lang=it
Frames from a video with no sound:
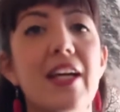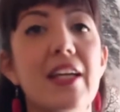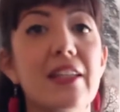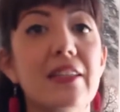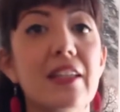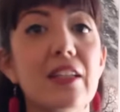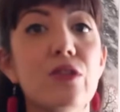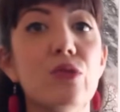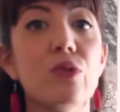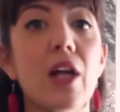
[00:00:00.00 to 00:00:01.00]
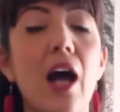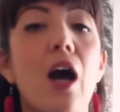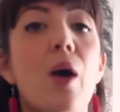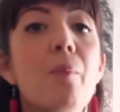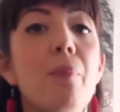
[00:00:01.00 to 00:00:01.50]
e addirittura
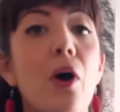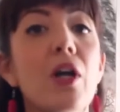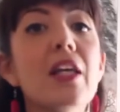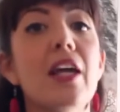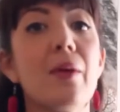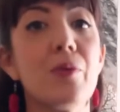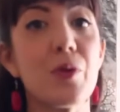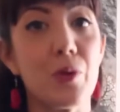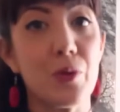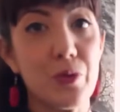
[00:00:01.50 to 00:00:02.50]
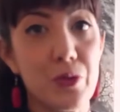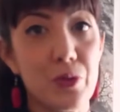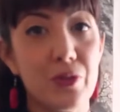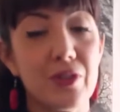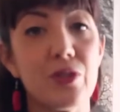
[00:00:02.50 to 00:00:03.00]
poliamoroso,